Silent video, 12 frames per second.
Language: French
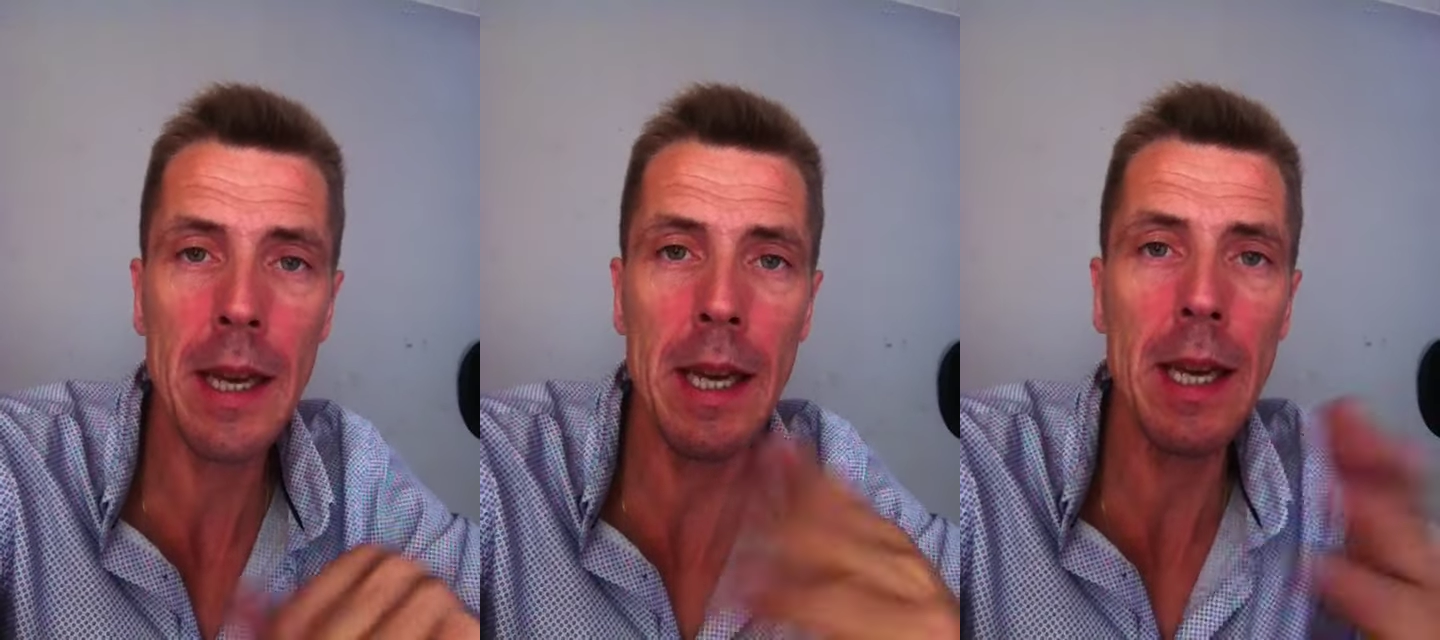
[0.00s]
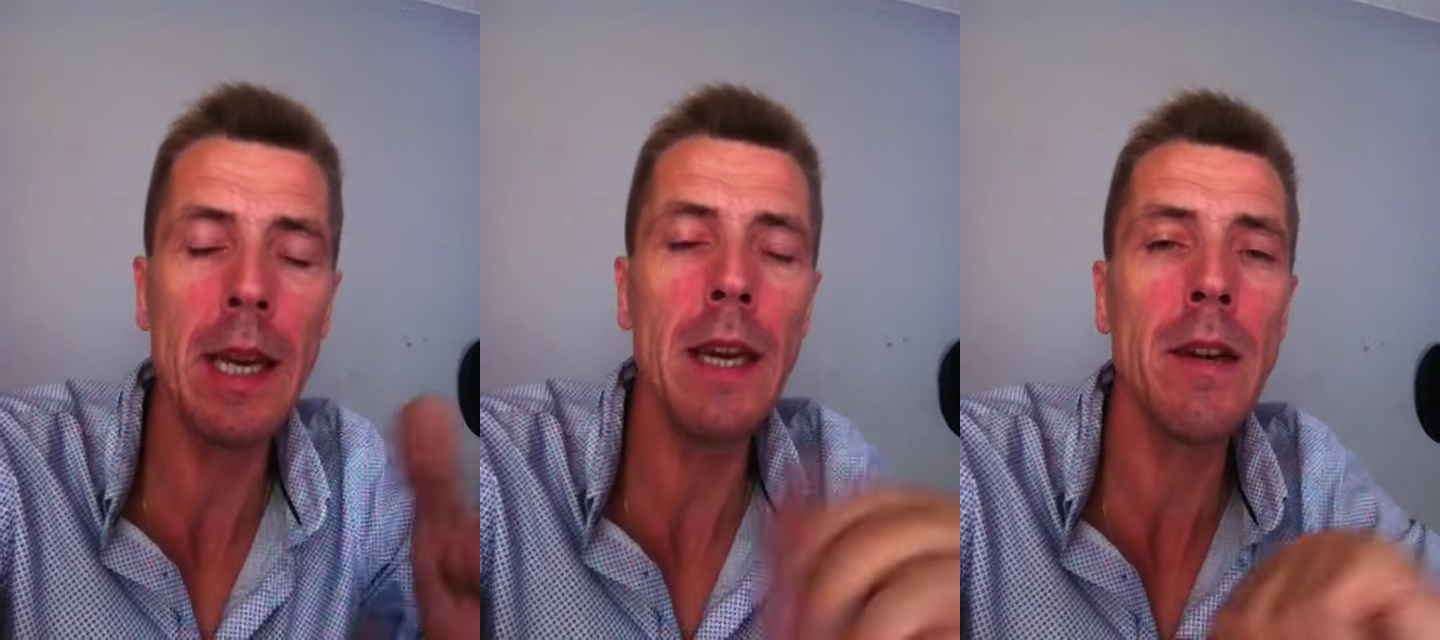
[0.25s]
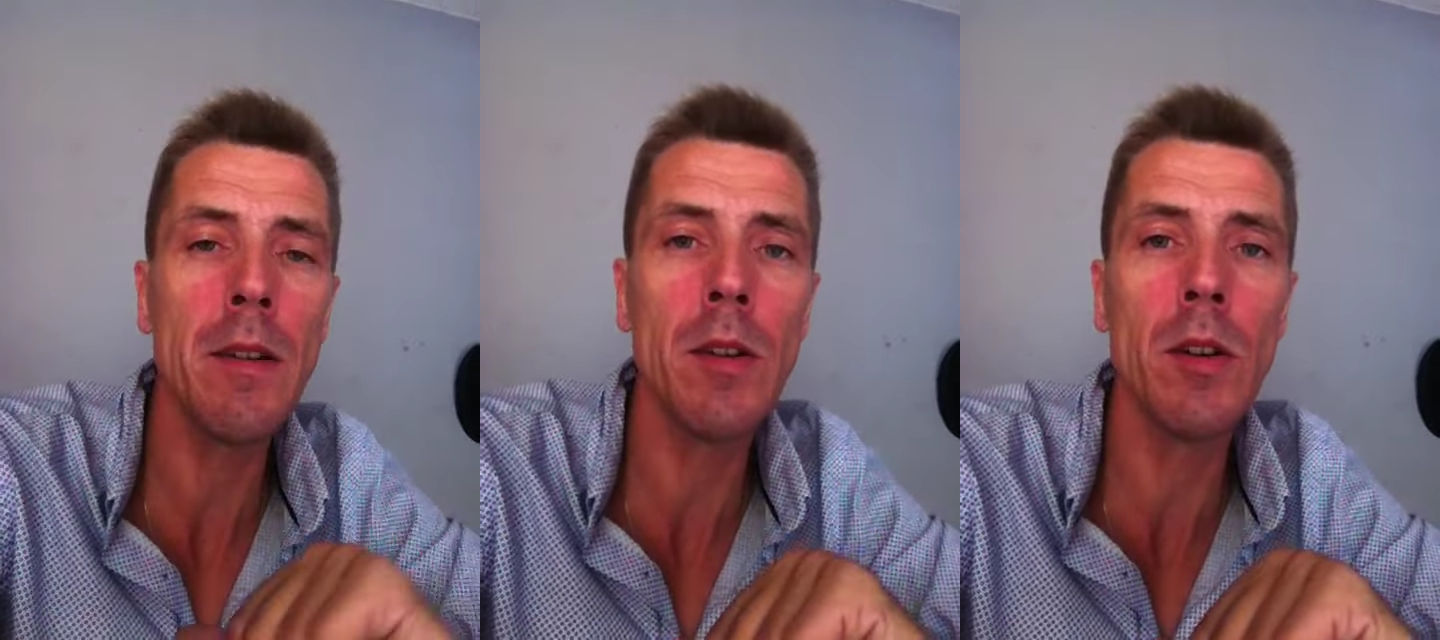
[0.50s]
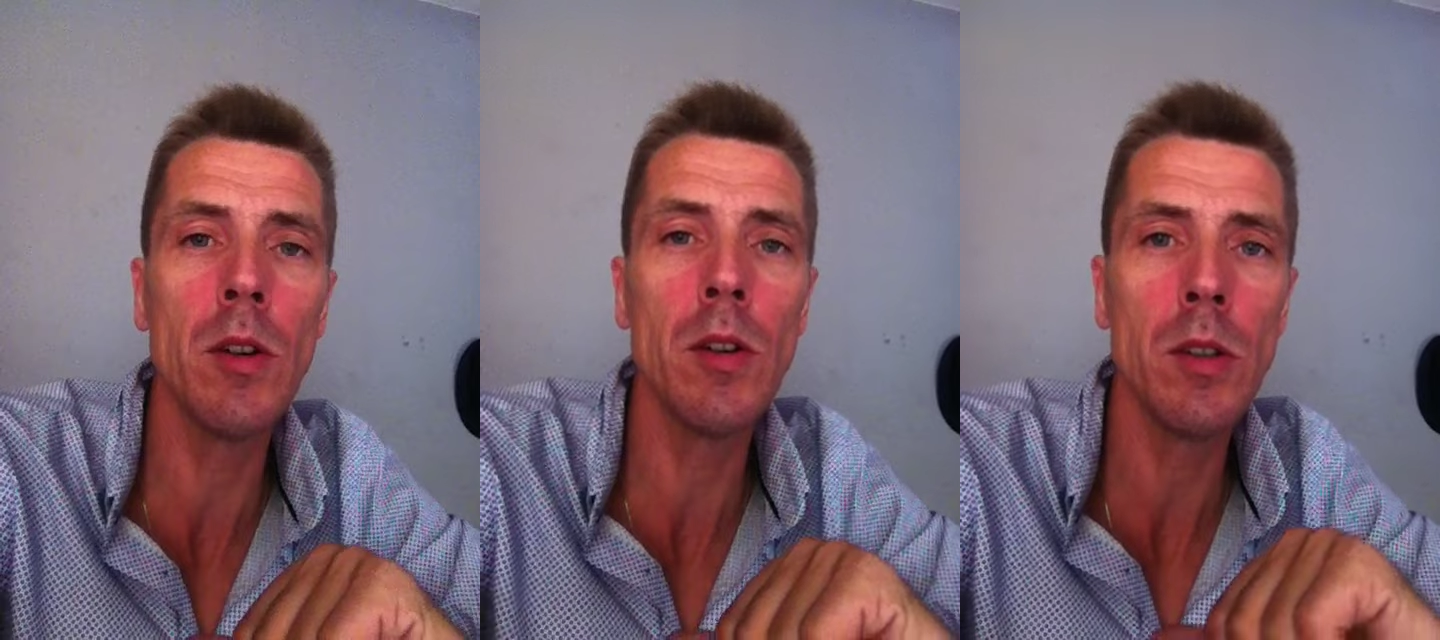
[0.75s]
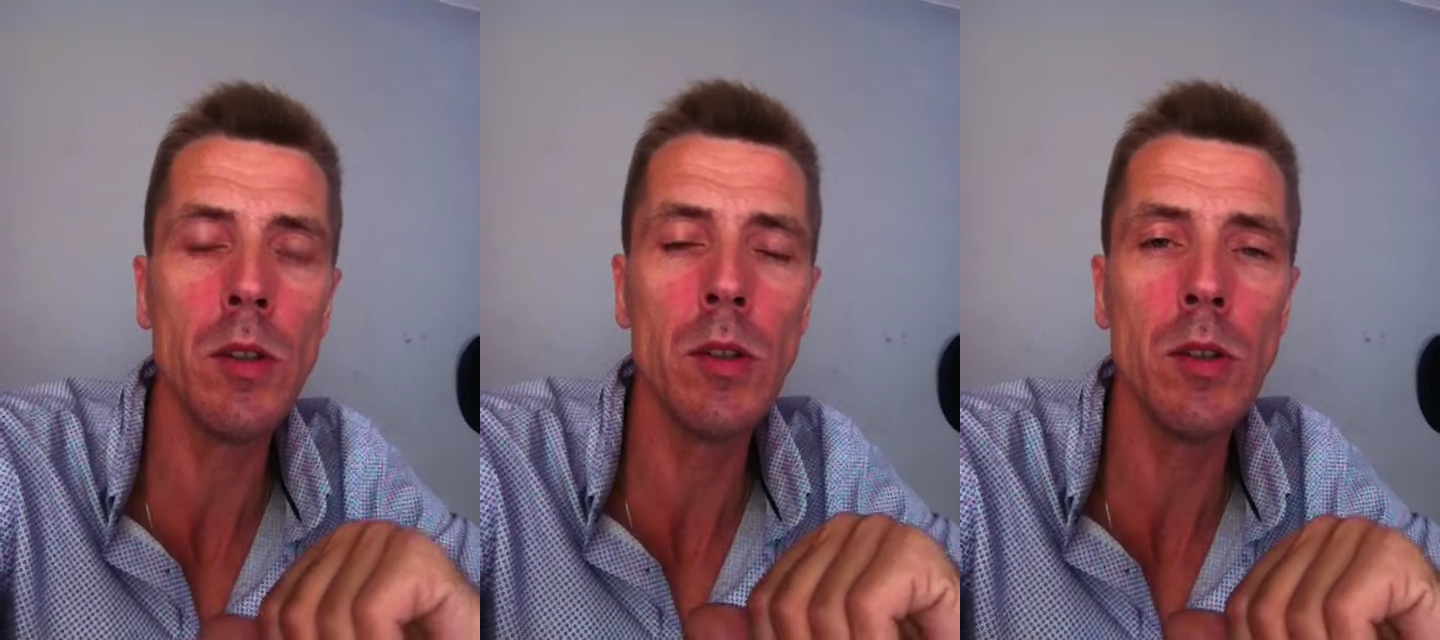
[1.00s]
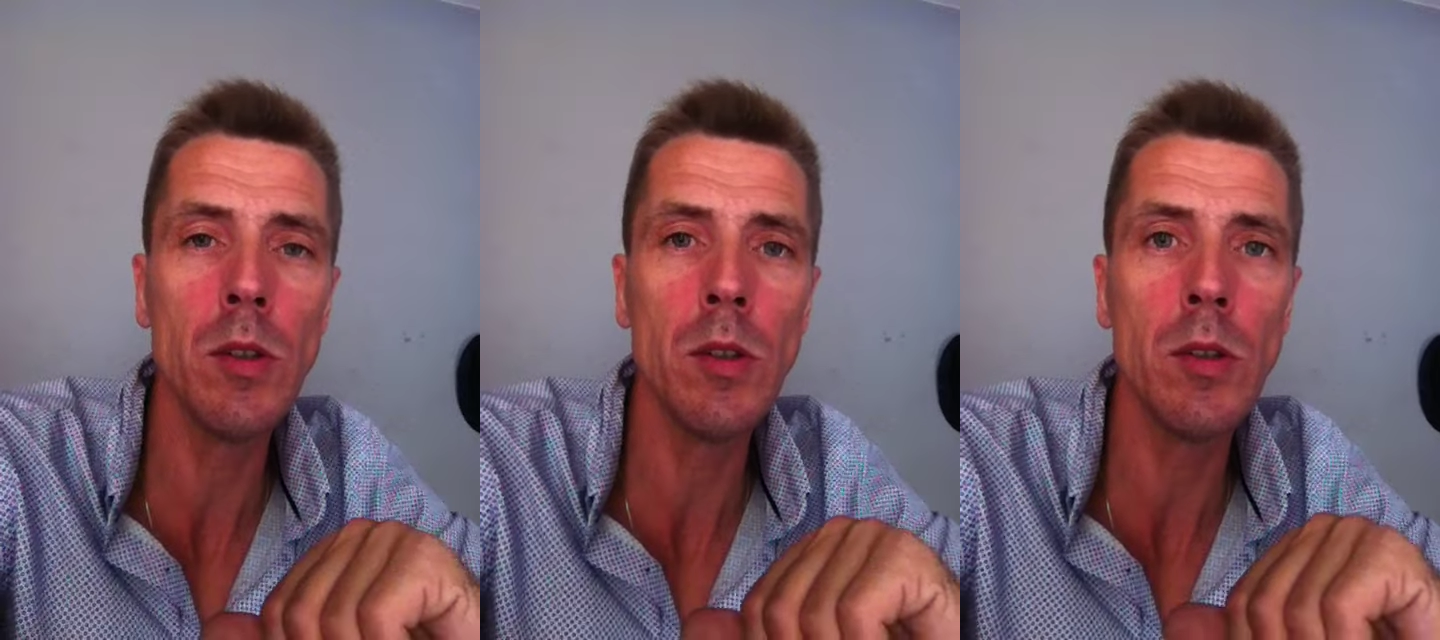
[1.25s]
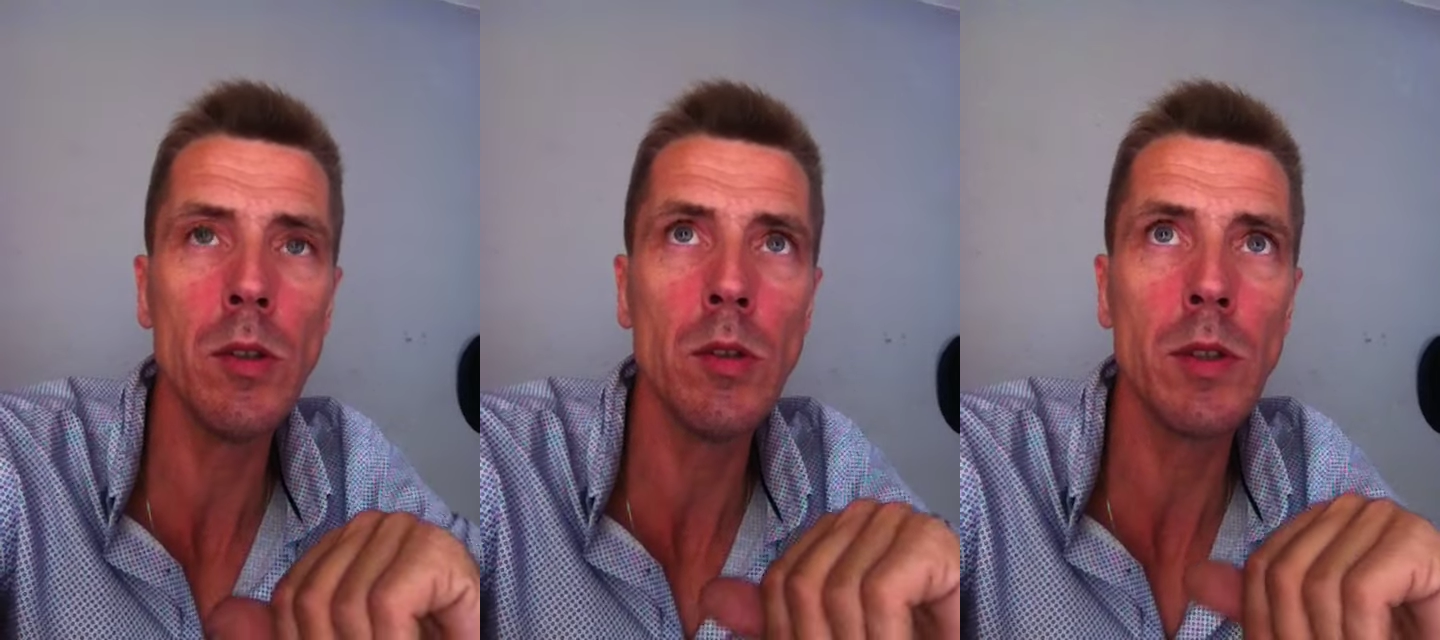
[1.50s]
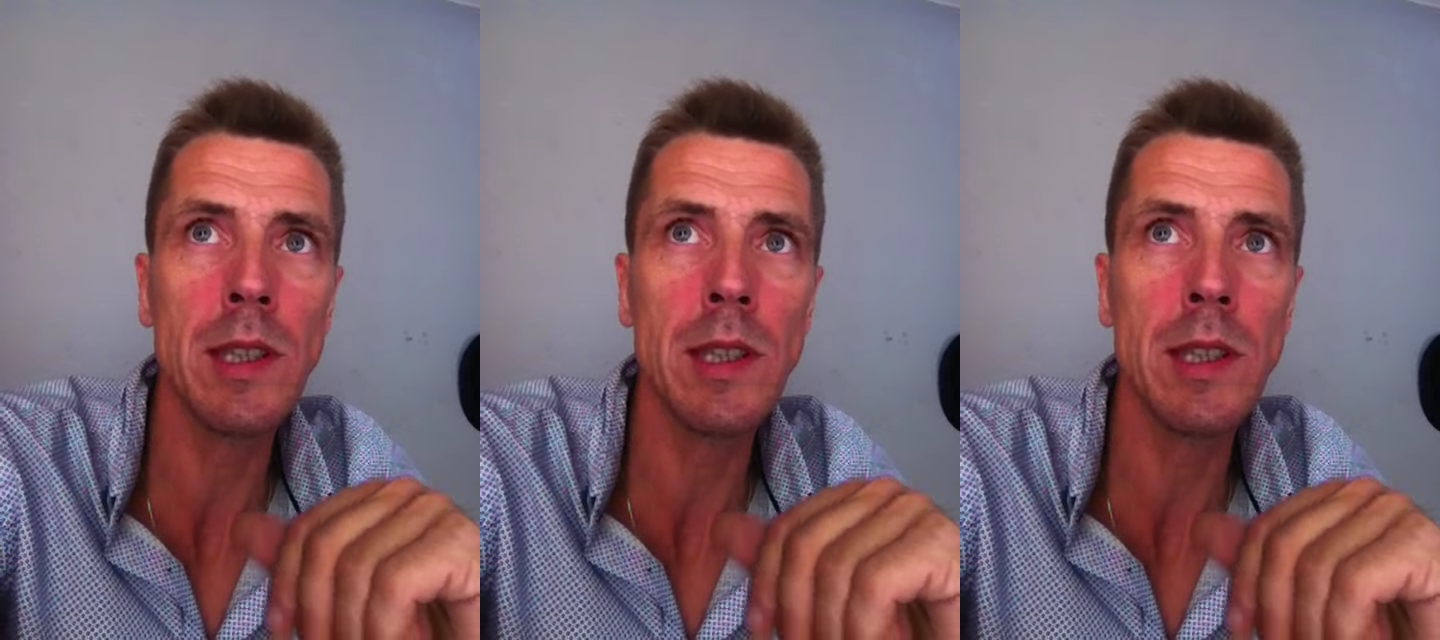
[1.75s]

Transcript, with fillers: et euh,